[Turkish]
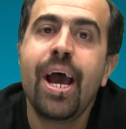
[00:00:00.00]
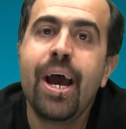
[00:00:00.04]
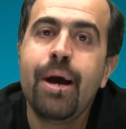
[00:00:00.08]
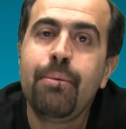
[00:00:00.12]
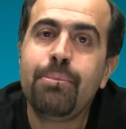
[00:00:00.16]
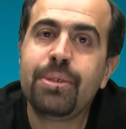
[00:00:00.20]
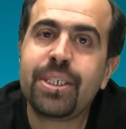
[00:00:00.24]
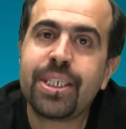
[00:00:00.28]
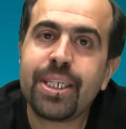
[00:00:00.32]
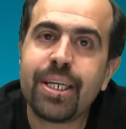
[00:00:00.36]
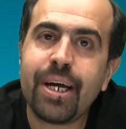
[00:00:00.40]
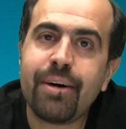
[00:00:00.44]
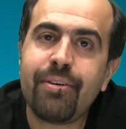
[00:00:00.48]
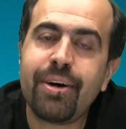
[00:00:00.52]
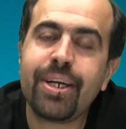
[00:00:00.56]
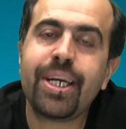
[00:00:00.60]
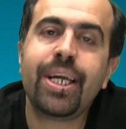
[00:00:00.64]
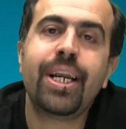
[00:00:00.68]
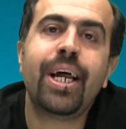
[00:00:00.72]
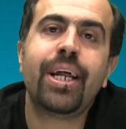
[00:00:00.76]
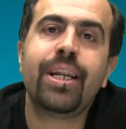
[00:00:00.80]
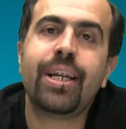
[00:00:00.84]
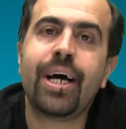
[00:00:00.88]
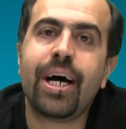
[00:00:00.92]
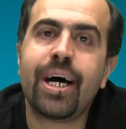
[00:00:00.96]
Hem sınava
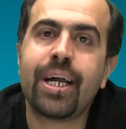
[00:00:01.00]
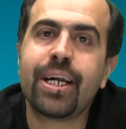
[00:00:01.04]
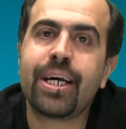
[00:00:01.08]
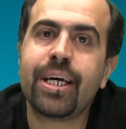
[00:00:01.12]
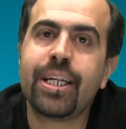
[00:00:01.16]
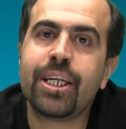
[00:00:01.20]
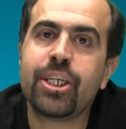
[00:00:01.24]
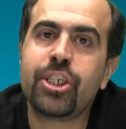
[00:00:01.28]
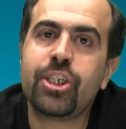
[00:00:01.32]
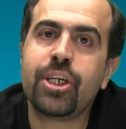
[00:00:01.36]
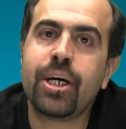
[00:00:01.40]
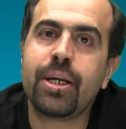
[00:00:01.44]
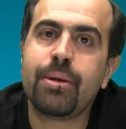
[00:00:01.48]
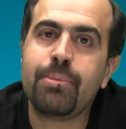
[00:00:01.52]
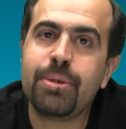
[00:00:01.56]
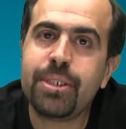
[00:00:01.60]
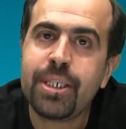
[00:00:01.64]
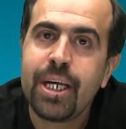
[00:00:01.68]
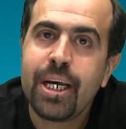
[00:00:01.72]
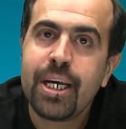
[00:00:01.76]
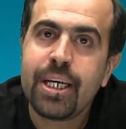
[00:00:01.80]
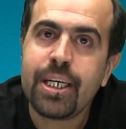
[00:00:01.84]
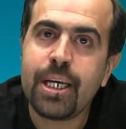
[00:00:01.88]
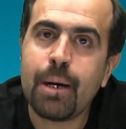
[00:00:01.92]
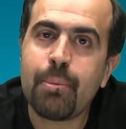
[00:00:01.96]
giren
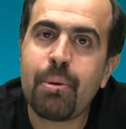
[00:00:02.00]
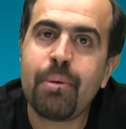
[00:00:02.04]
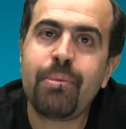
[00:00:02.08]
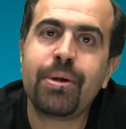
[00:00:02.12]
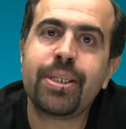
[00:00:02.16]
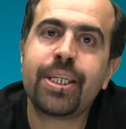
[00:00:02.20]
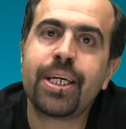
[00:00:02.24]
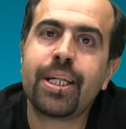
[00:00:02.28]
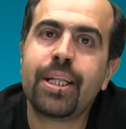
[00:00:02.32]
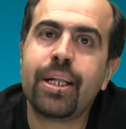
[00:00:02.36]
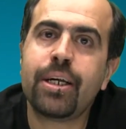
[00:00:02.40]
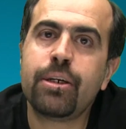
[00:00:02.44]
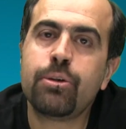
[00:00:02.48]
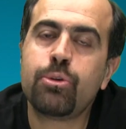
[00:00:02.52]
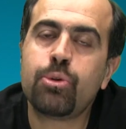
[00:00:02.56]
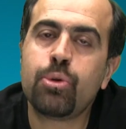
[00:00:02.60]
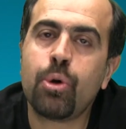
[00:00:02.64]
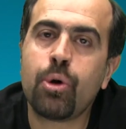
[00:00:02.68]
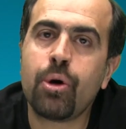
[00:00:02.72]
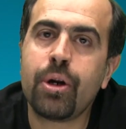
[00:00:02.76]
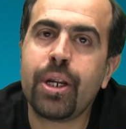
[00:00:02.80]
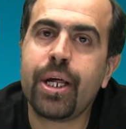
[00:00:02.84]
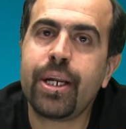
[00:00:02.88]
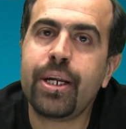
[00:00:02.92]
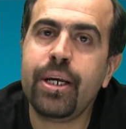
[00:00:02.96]
arkadaşlarımız yapamadıkları
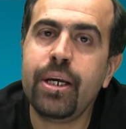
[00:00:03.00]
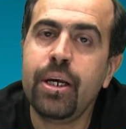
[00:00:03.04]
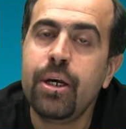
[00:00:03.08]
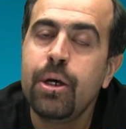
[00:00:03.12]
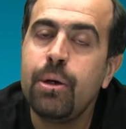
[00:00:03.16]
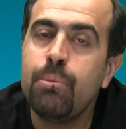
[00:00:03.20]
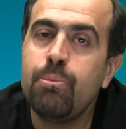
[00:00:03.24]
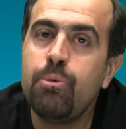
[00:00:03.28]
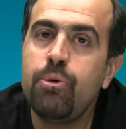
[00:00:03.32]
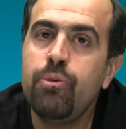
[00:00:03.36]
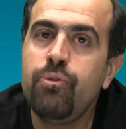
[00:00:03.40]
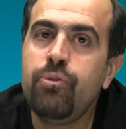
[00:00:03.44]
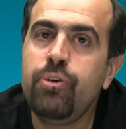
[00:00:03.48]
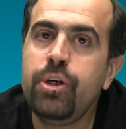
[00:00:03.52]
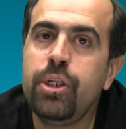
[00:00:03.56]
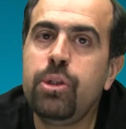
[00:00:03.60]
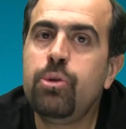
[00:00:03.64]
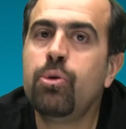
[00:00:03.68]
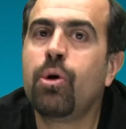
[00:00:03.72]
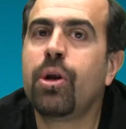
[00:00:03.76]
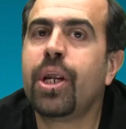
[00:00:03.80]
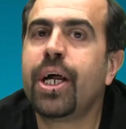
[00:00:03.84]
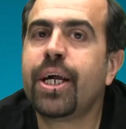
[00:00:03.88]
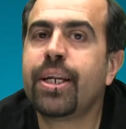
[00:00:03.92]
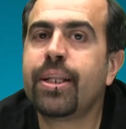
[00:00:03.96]
soruları bu
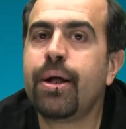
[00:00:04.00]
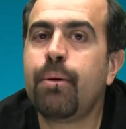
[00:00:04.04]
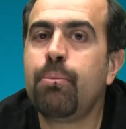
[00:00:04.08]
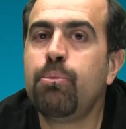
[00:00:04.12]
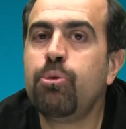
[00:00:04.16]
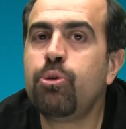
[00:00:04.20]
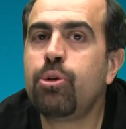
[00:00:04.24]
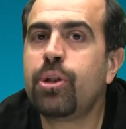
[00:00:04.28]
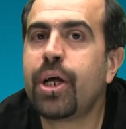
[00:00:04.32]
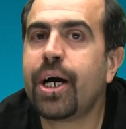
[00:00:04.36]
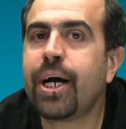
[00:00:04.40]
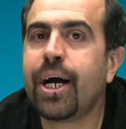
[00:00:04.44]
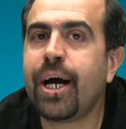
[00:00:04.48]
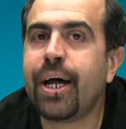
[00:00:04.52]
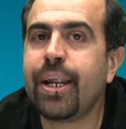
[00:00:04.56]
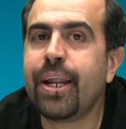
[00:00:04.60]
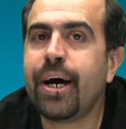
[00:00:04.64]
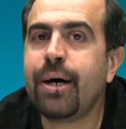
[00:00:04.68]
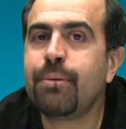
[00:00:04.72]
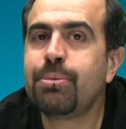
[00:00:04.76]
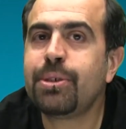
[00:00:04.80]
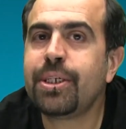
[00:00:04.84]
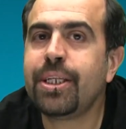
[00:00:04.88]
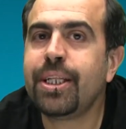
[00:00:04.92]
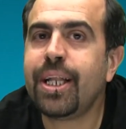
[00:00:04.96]
videolarda mutlaka ne
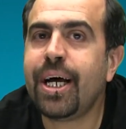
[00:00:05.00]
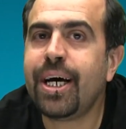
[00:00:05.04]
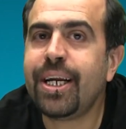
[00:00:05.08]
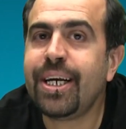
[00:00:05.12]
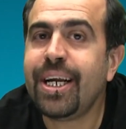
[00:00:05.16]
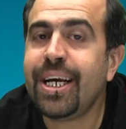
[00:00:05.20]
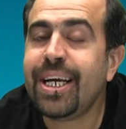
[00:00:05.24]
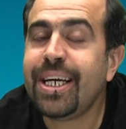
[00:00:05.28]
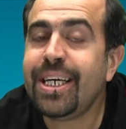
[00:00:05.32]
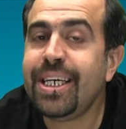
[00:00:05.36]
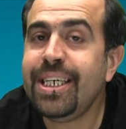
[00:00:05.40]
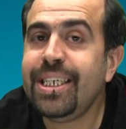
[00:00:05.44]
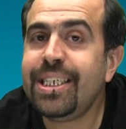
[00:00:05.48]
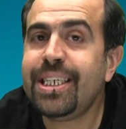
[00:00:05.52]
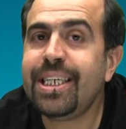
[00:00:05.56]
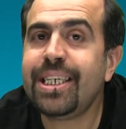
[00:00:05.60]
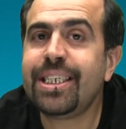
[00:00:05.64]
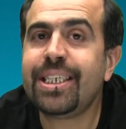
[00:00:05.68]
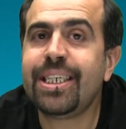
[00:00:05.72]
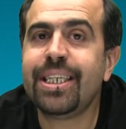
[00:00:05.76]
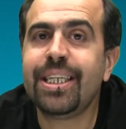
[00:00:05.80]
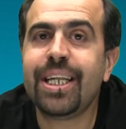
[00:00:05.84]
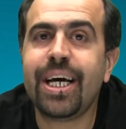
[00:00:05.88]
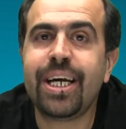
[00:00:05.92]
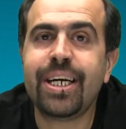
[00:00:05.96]
yapsınlar?
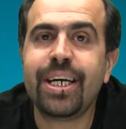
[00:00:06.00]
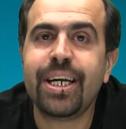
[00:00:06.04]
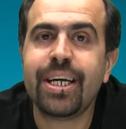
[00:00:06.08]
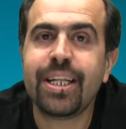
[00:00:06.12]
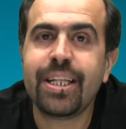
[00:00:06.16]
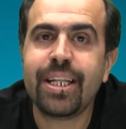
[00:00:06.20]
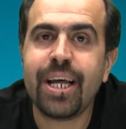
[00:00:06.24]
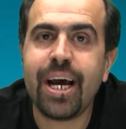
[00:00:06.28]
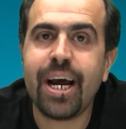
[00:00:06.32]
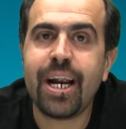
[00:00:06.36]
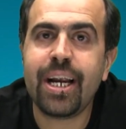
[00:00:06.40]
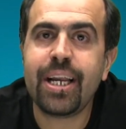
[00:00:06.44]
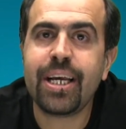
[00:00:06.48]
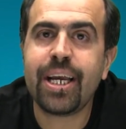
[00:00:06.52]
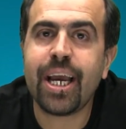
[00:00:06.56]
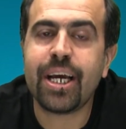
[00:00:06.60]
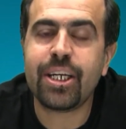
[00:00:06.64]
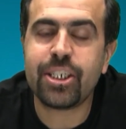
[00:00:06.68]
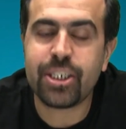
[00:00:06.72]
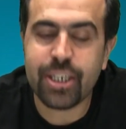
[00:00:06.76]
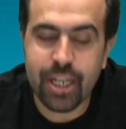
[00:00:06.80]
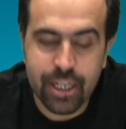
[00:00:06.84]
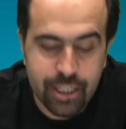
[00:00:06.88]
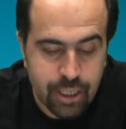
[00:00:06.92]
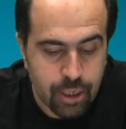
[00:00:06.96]
izlesinler değerli
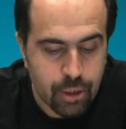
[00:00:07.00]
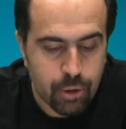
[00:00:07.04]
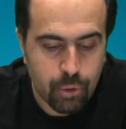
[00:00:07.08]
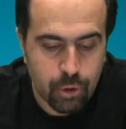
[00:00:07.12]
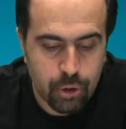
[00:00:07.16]
gençler.